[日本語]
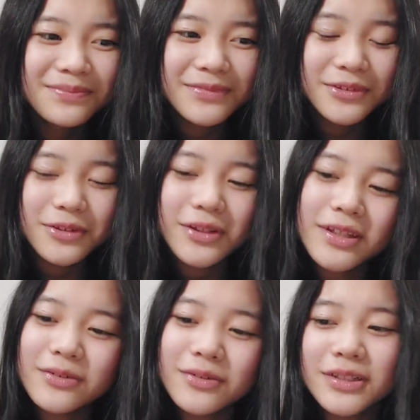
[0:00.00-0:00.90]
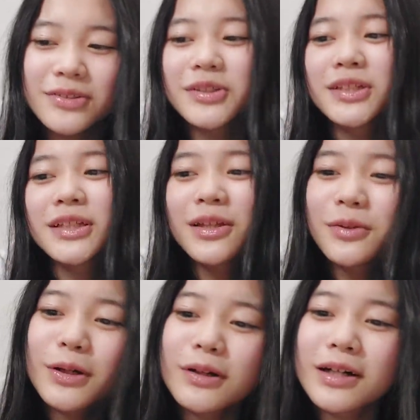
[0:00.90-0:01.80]
それなのかそれじゃない
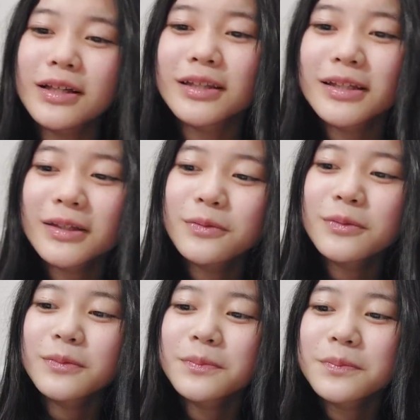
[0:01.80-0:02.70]
のかわかんないけど。